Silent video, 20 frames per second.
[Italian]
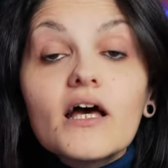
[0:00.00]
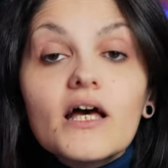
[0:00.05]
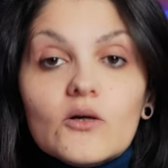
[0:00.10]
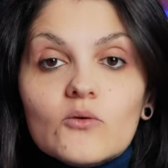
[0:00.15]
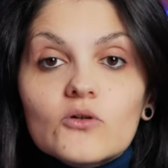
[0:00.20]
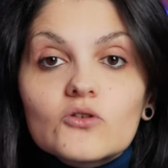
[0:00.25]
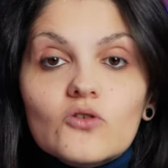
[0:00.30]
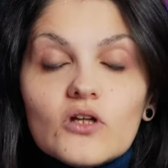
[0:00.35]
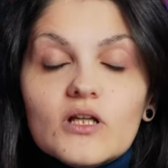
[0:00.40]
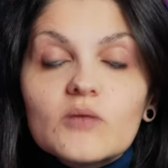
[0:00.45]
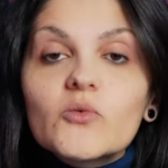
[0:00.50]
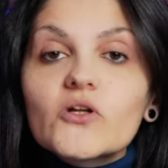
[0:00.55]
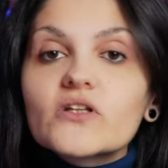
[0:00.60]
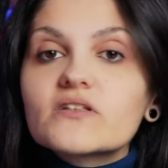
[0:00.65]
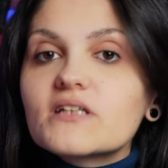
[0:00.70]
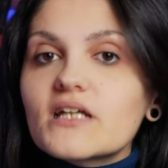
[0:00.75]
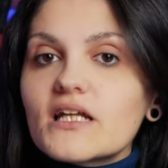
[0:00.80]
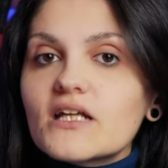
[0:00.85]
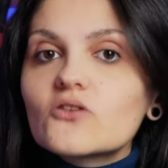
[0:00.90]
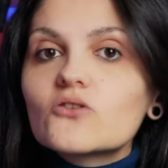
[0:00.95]
Questo libro è
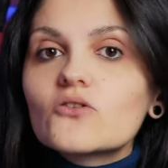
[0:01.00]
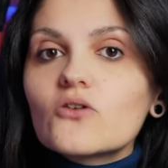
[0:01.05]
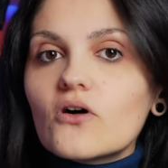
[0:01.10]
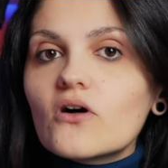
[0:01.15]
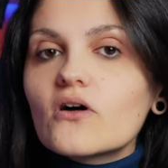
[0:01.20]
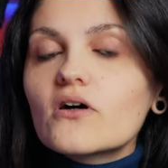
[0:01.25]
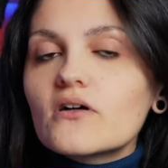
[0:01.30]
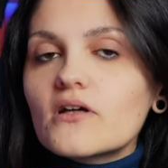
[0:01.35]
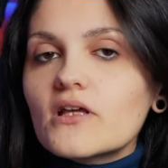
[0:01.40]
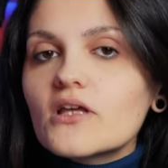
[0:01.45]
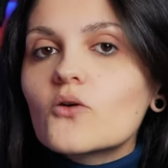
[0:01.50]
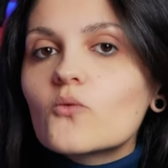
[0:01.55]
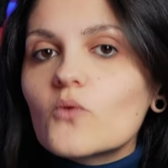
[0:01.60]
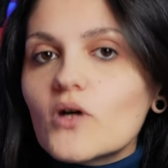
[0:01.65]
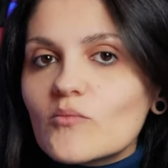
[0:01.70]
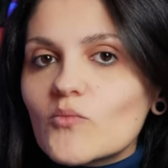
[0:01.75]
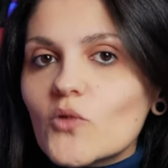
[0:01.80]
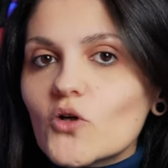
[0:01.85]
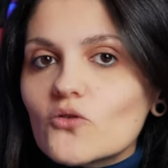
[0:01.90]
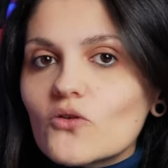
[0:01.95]
scritto in
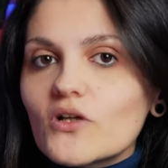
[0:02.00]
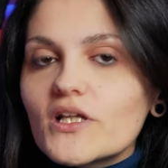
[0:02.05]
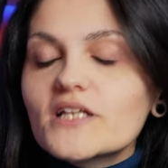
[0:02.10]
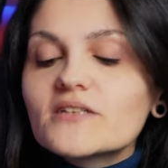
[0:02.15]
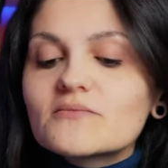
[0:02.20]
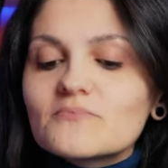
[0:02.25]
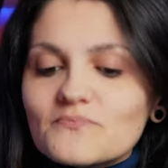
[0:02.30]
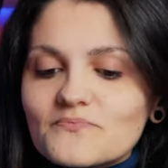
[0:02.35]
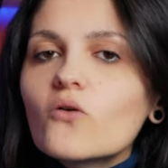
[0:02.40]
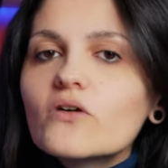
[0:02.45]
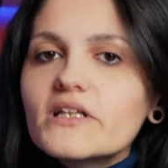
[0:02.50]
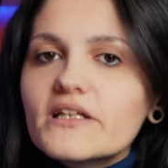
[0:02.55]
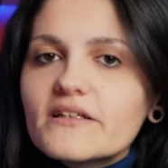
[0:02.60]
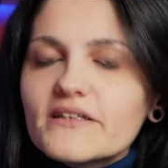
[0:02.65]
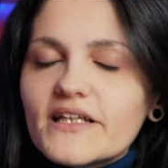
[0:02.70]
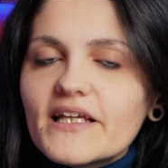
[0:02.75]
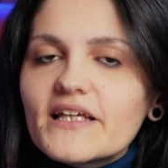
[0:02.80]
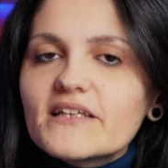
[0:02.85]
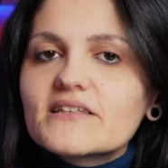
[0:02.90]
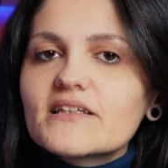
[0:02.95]
quel modo lì, con gli
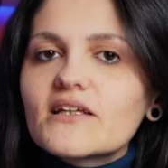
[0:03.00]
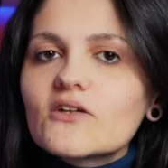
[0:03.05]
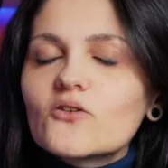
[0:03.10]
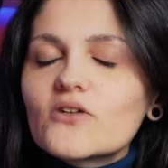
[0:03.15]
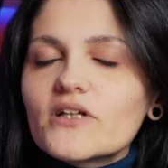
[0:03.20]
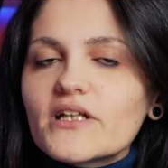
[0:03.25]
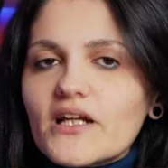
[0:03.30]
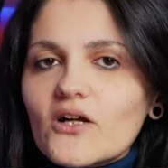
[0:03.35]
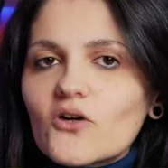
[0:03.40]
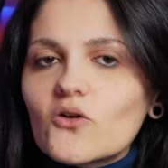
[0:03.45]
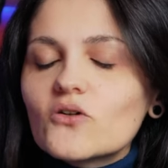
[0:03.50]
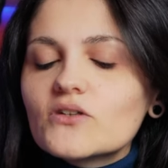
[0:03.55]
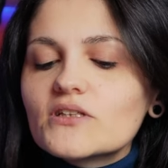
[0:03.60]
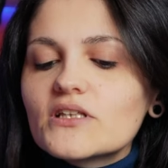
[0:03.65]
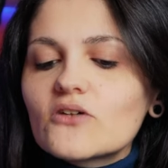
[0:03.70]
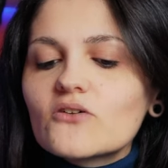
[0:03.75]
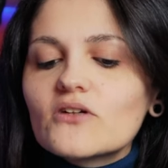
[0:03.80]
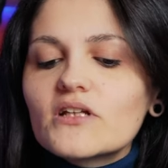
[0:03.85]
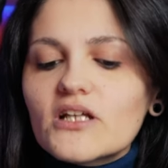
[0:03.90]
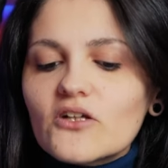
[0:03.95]
inneschi, con i
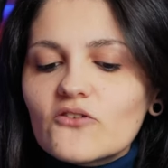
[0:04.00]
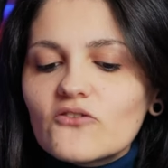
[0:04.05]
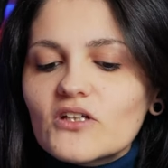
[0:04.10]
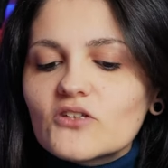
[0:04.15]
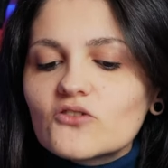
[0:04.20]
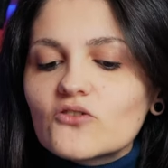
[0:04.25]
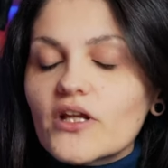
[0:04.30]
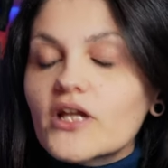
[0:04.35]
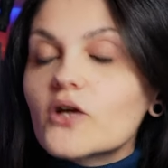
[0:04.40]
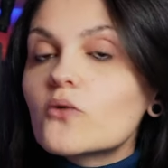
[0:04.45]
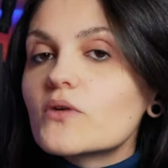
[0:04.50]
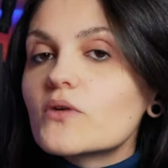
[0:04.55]
racconti, con le riflessioni,